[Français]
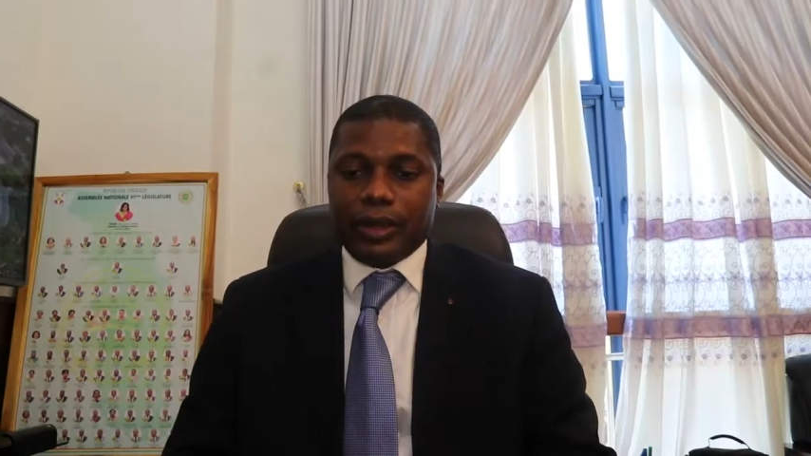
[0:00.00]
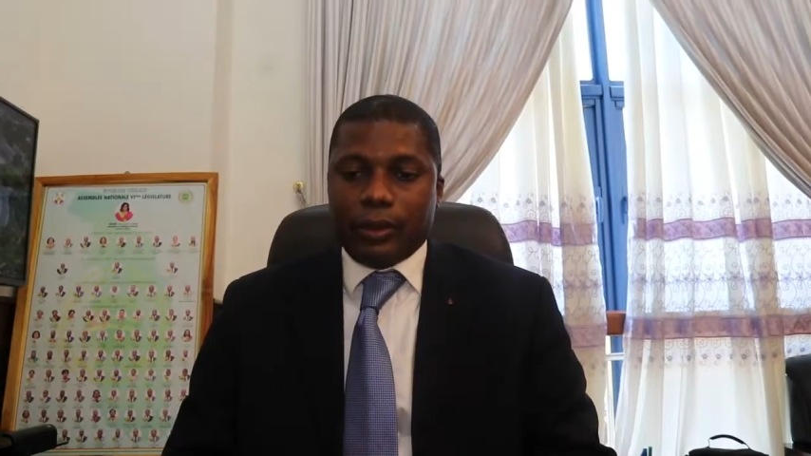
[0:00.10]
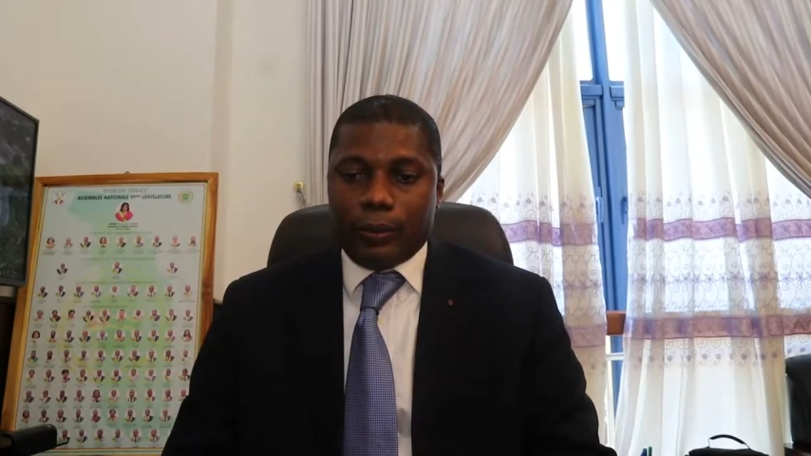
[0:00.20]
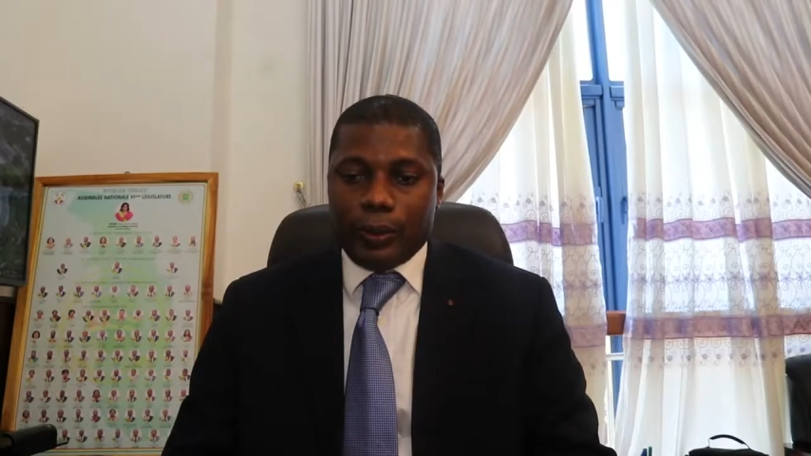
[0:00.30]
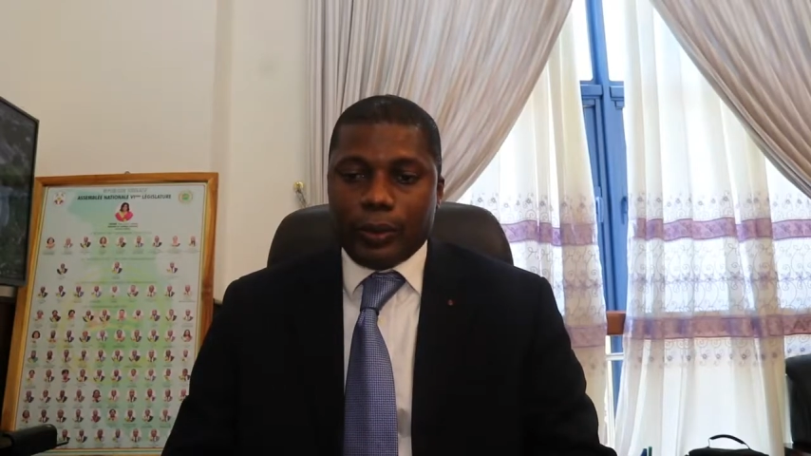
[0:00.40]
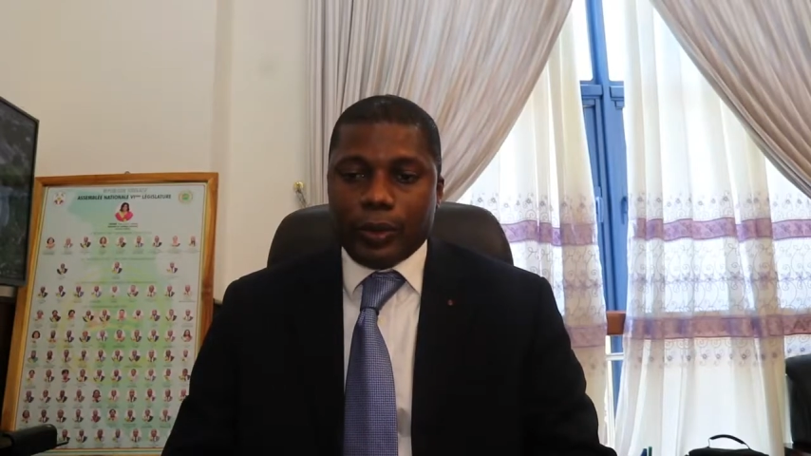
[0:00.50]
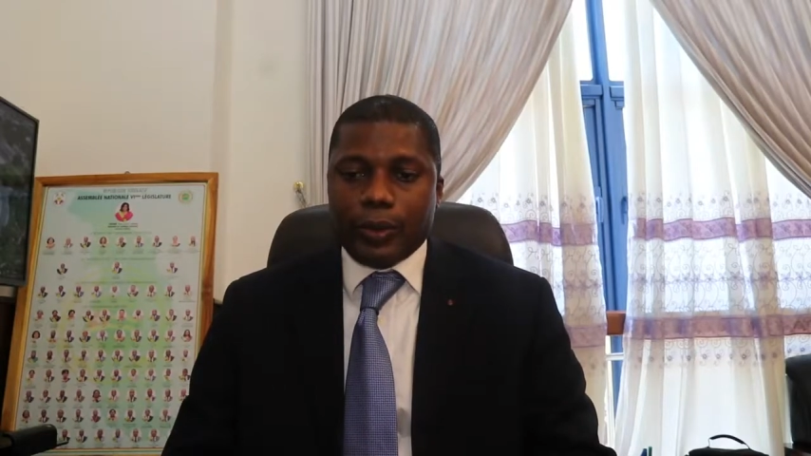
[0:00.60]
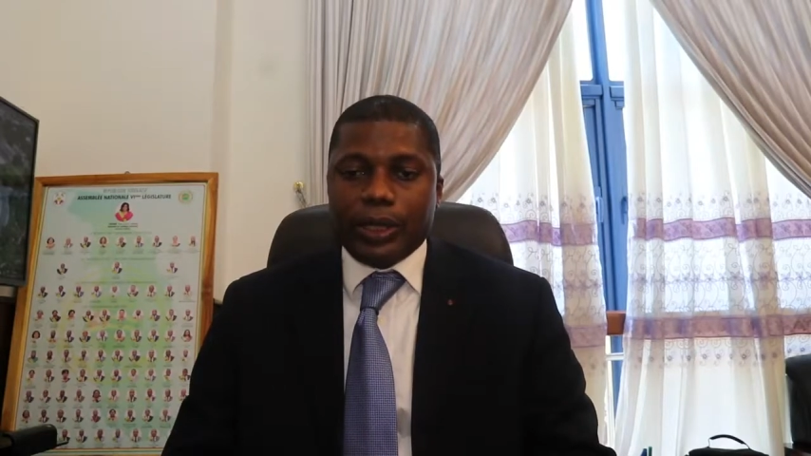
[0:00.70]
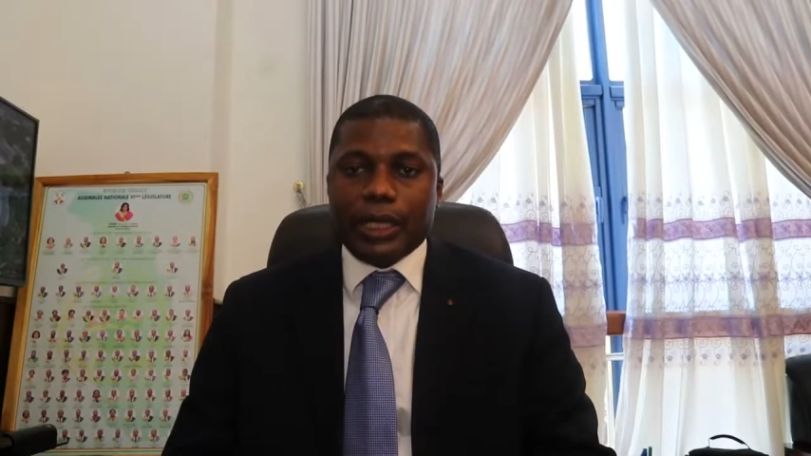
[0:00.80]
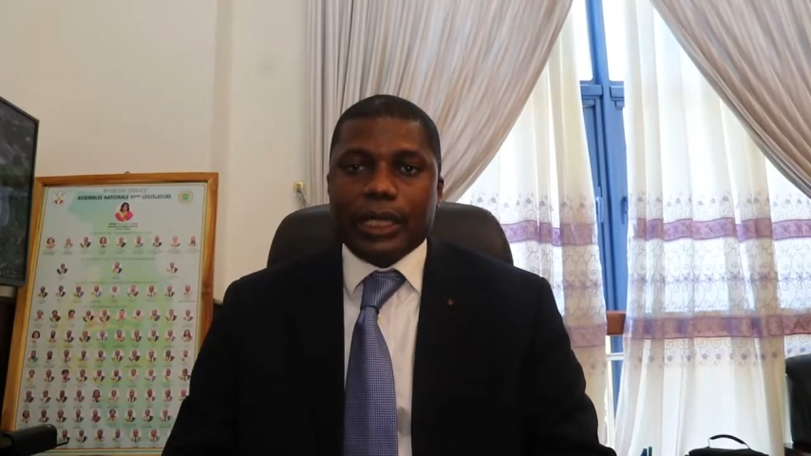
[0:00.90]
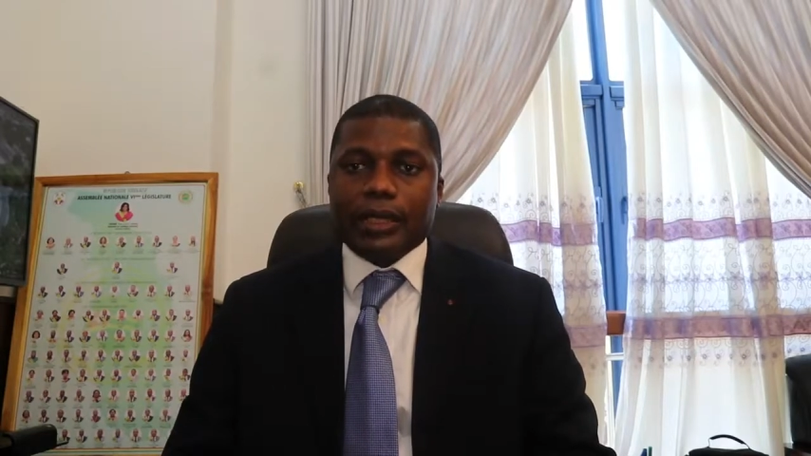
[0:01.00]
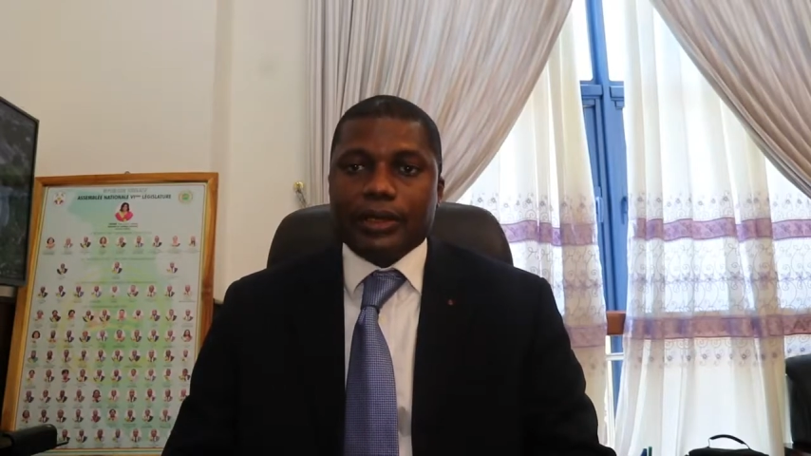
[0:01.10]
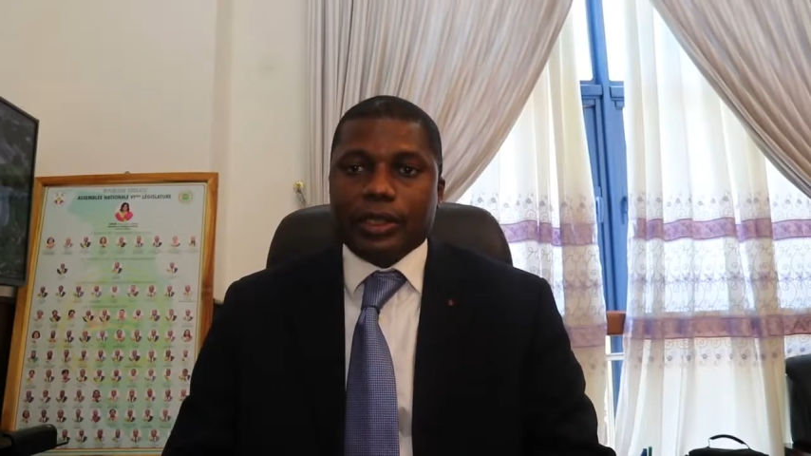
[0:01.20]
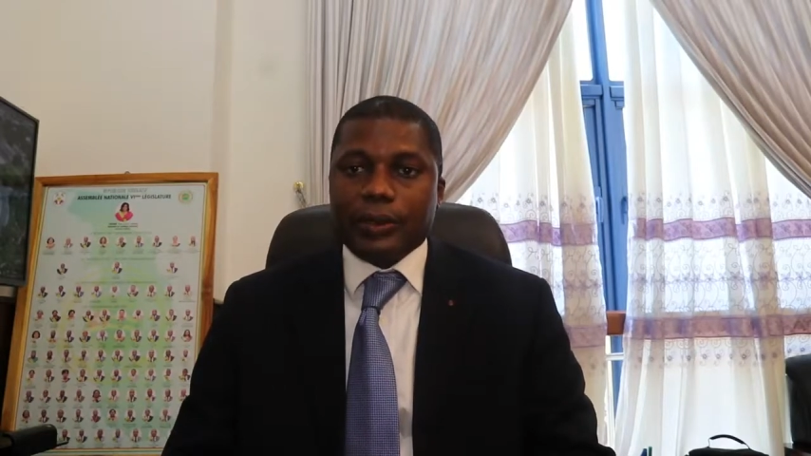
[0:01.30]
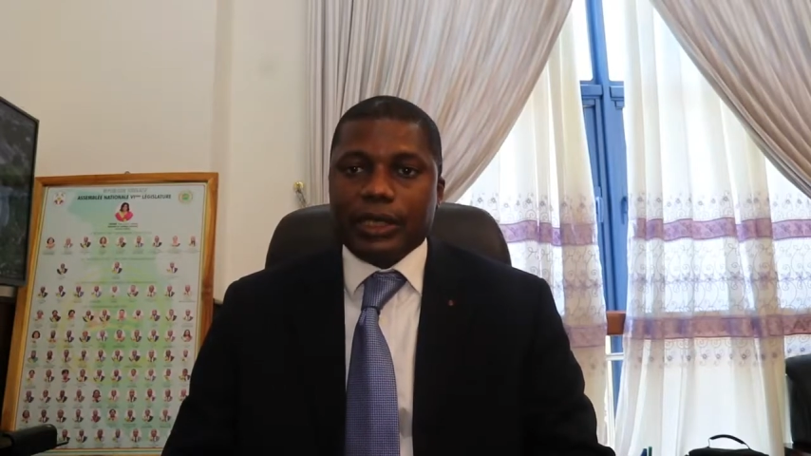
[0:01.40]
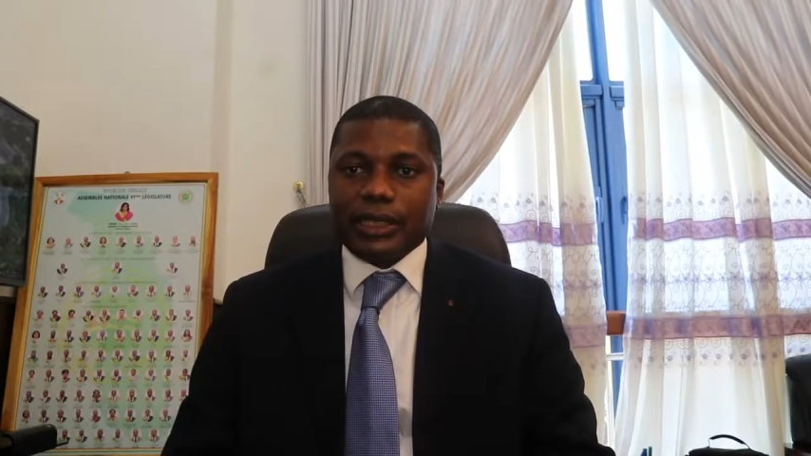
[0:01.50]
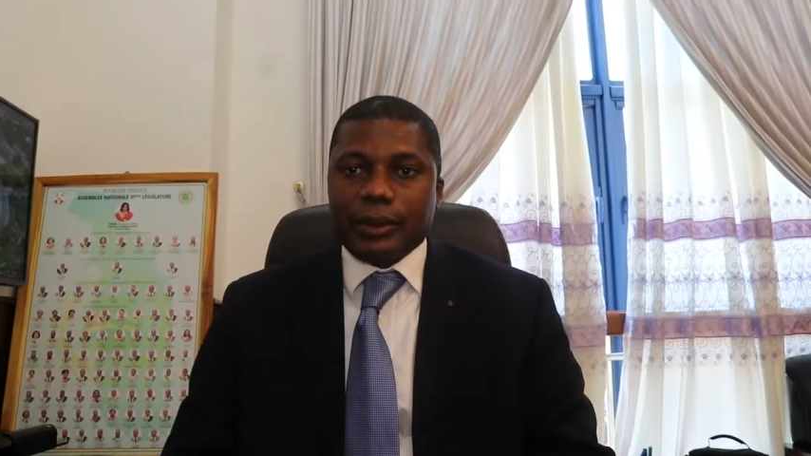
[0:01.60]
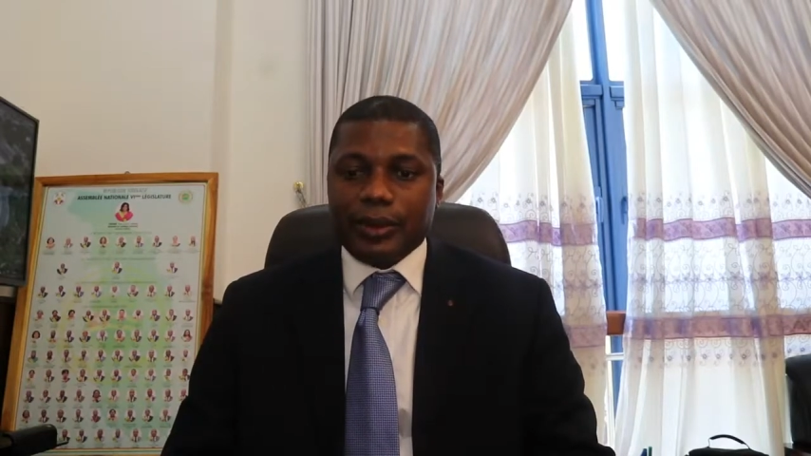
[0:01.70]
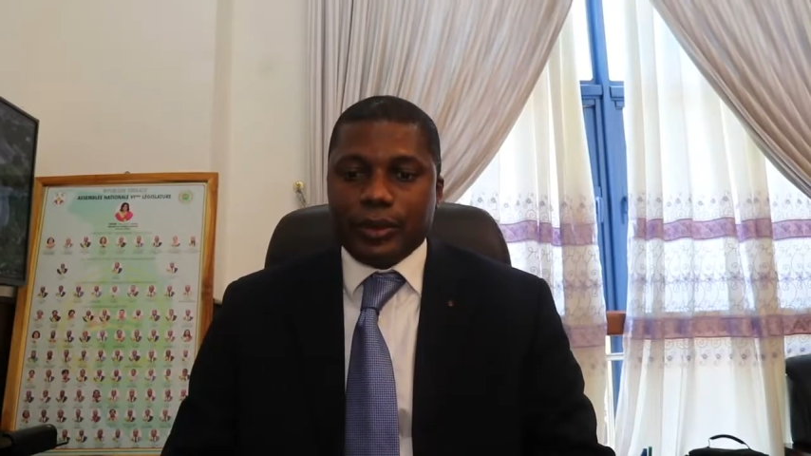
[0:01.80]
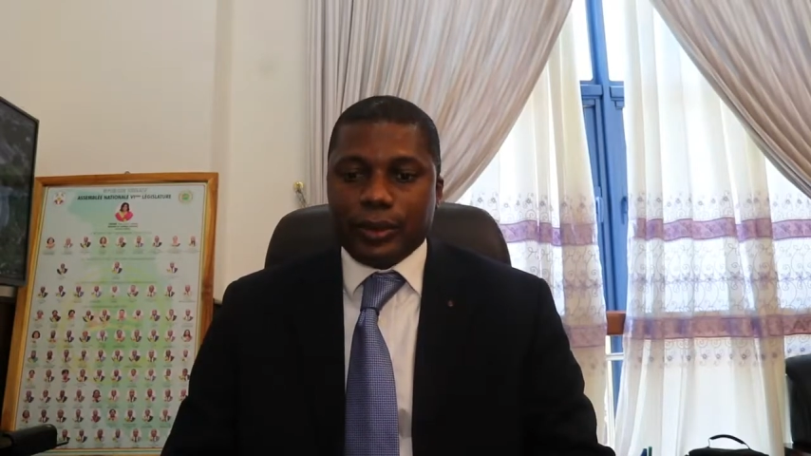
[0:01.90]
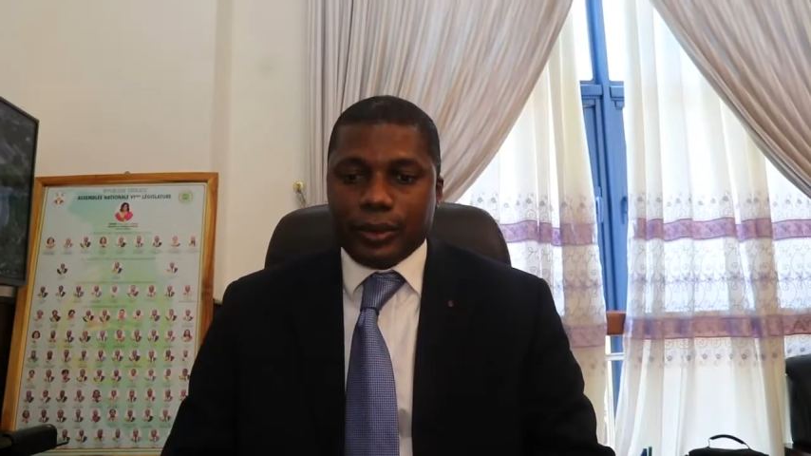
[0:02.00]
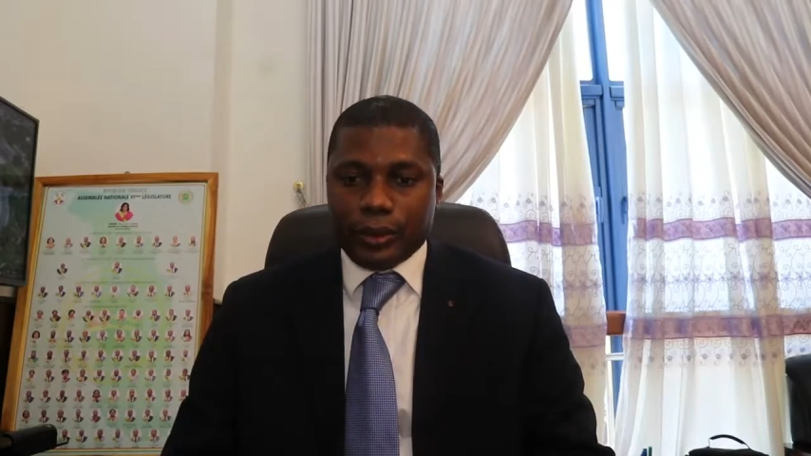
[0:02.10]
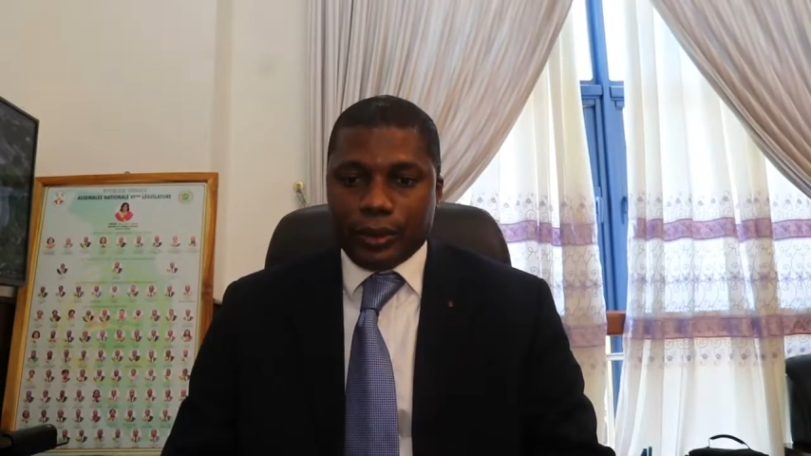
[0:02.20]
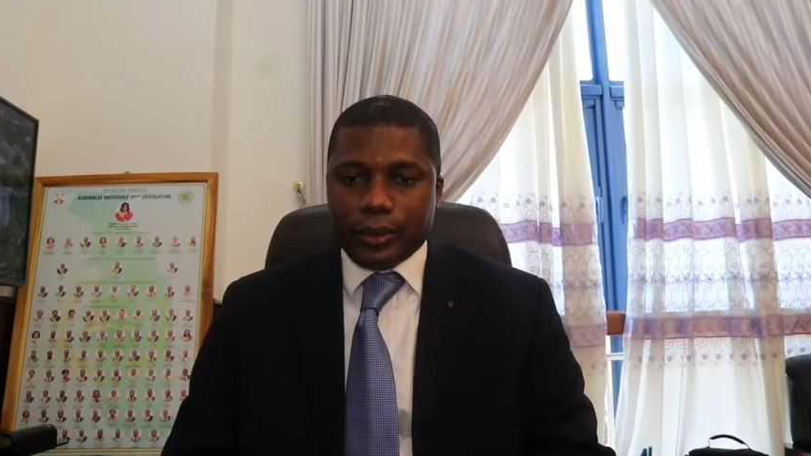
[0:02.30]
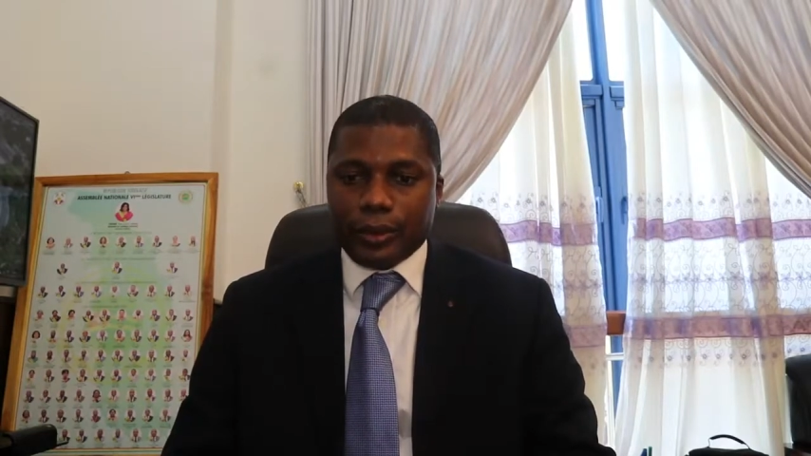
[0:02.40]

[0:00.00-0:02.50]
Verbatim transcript: au peuple togolais, à l'ensemble des amis du Togo.